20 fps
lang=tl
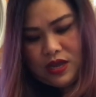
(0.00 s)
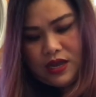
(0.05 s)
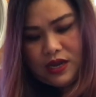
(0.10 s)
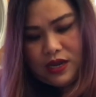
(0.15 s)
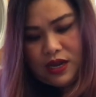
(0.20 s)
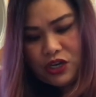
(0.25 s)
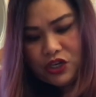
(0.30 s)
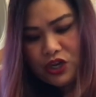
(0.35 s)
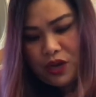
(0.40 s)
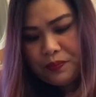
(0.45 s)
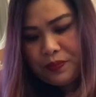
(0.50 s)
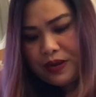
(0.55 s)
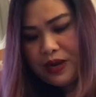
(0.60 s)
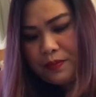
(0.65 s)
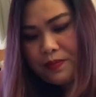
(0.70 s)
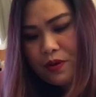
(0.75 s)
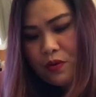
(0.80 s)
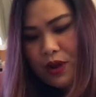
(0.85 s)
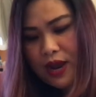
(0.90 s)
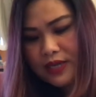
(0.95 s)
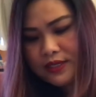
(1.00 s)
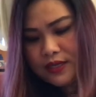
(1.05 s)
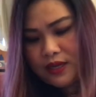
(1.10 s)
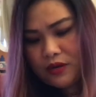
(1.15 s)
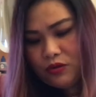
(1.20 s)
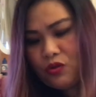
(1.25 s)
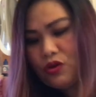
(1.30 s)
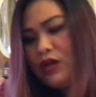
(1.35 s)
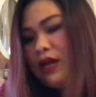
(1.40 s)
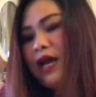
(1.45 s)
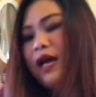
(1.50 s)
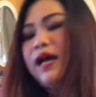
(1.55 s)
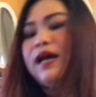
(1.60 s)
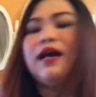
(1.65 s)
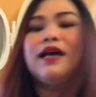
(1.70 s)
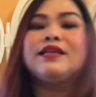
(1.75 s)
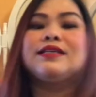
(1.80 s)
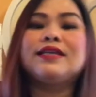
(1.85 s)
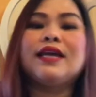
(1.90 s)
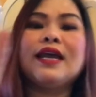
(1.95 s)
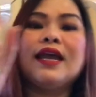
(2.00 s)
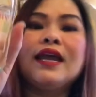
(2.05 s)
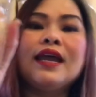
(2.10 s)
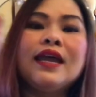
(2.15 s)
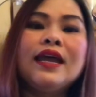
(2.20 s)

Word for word: ayan, syempre nabawasan ko na kasi